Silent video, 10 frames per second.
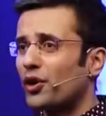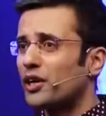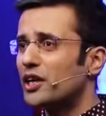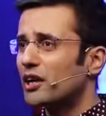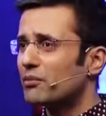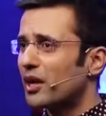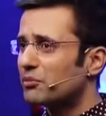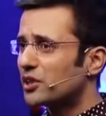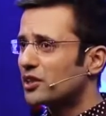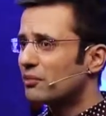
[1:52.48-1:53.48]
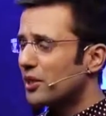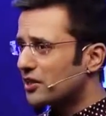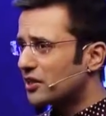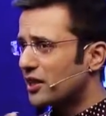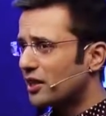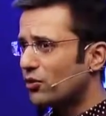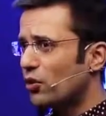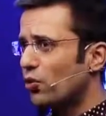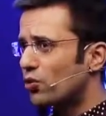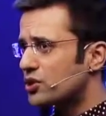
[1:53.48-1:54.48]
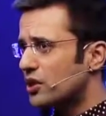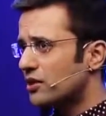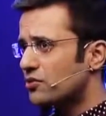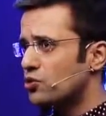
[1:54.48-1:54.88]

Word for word: और इंडिया में आप कितना मांगते हैं उन लोगों से